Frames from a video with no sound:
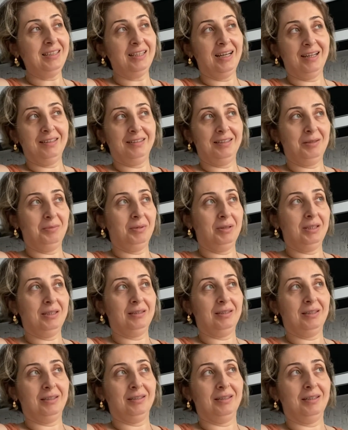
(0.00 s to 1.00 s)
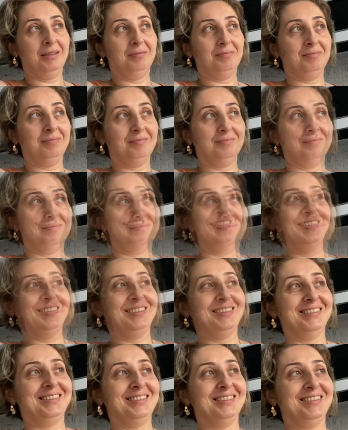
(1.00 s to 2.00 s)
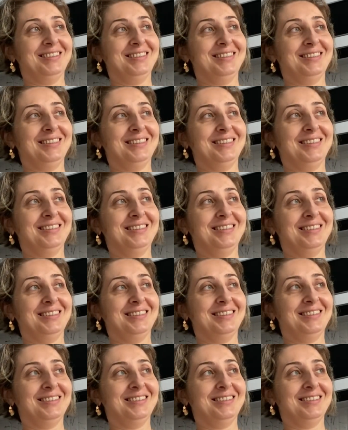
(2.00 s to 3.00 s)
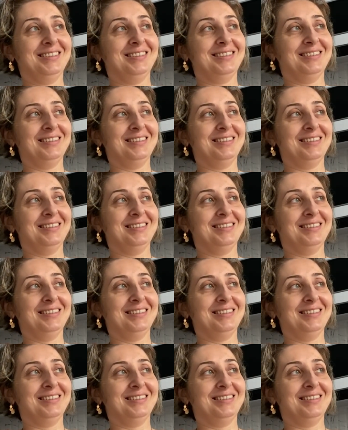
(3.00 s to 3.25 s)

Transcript: tatile birlikte gidelim. Çocuğa bakacaksan gidelim.